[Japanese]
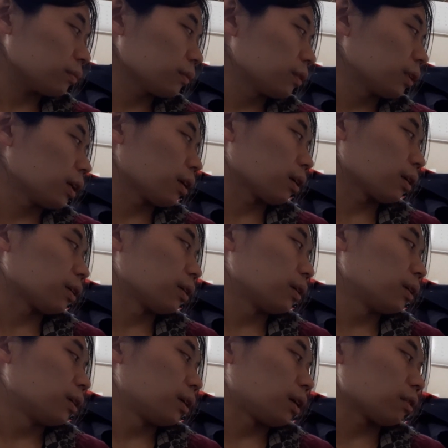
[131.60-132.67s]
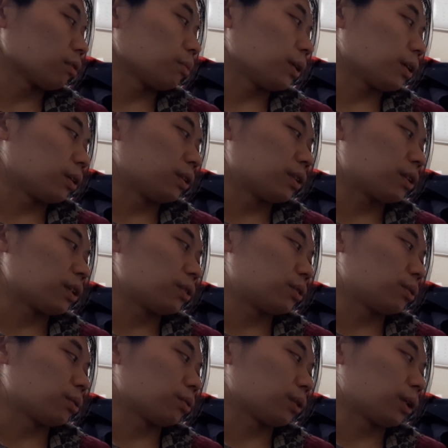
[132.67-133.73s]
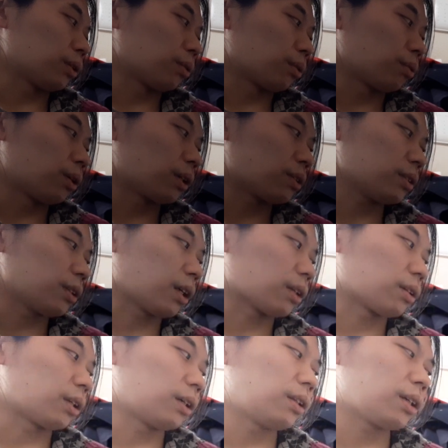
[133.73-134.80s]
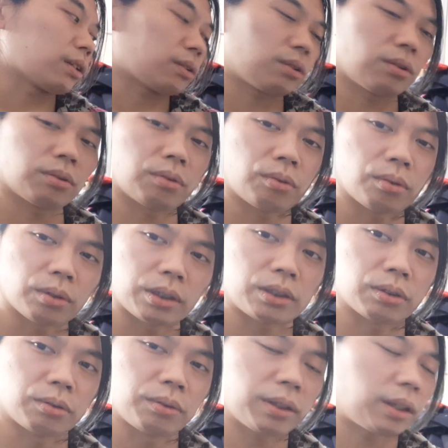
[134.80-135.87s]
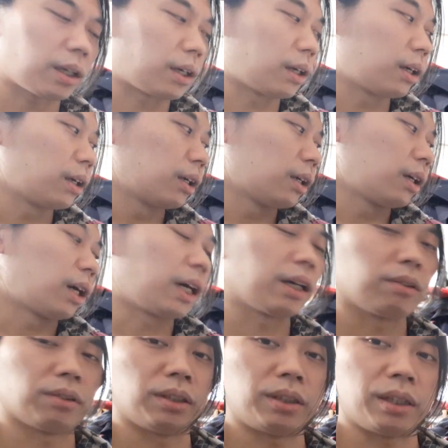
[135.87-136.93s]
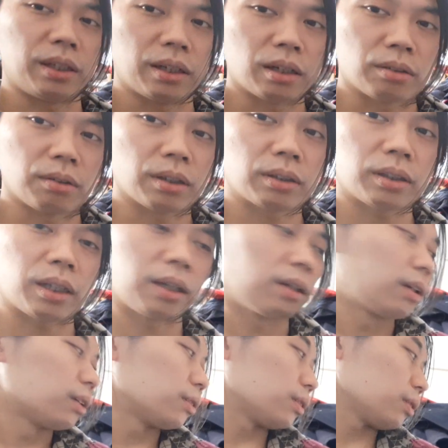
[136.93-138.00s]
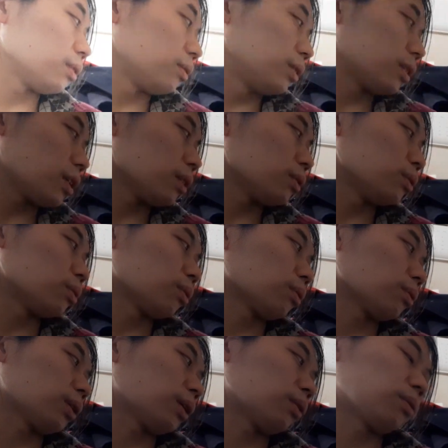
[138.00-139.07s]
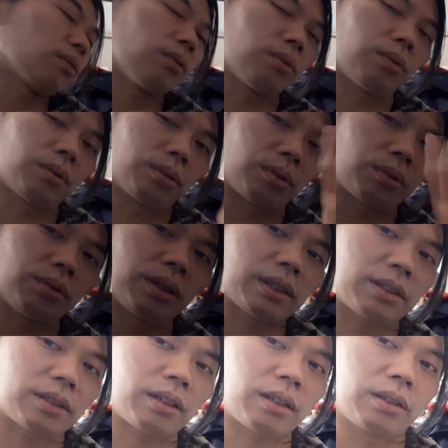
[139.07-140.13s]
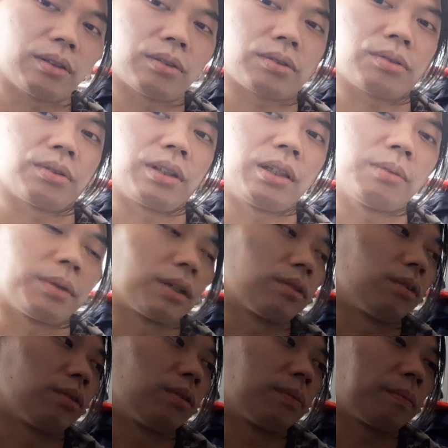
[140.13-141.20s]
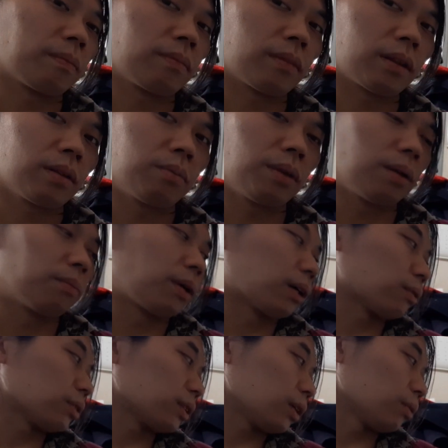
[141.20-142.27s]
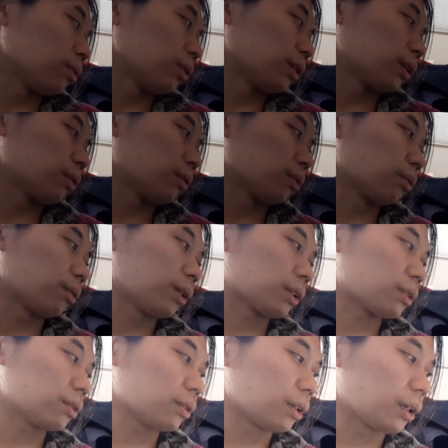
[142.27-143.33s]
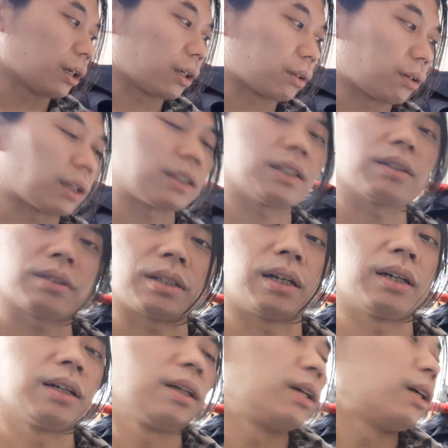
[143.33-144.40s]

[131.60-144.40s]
で、ハグミーが2016年の6月に脱退で、そのオーディションを終えて、ニゆに D がこうあって、2016年の6月から、要するに今のメンバーとして動いている。6月、えっ、ー、と、8月か。